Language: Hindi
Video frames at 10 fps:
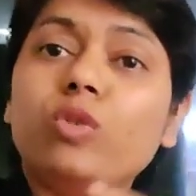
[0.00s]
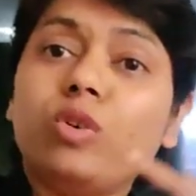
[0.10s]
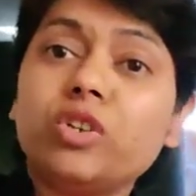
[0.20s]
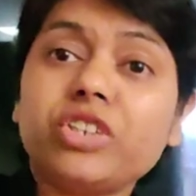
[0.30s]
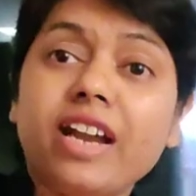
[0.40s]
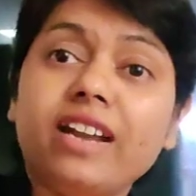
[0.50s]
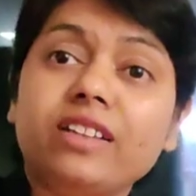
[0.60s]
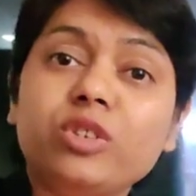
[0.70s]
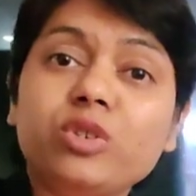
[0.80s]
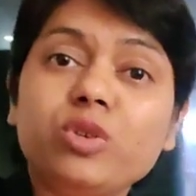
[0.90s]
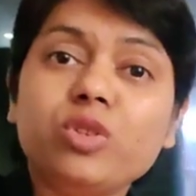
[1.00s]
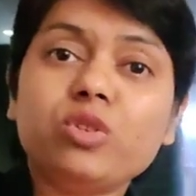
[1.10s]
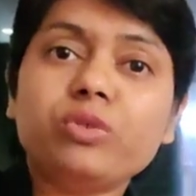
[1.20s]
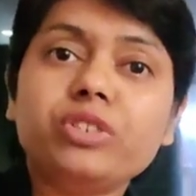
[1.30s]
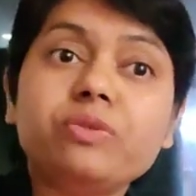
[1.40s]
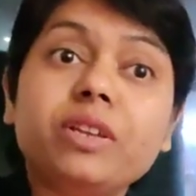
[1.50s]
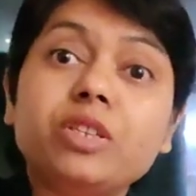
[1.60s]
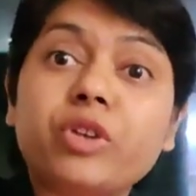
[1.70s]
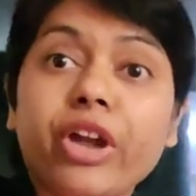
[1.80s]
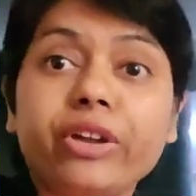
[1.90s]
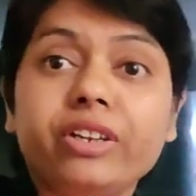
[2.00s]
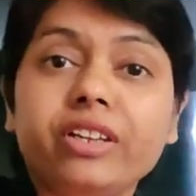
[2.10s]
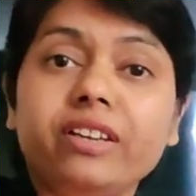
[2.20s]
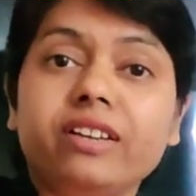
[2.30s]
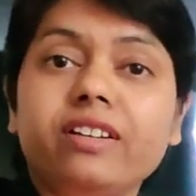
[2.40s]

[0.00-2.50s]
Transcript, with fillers: वॉच अनादर शो ऑल्सो विच इज़ वेरी स्कैरी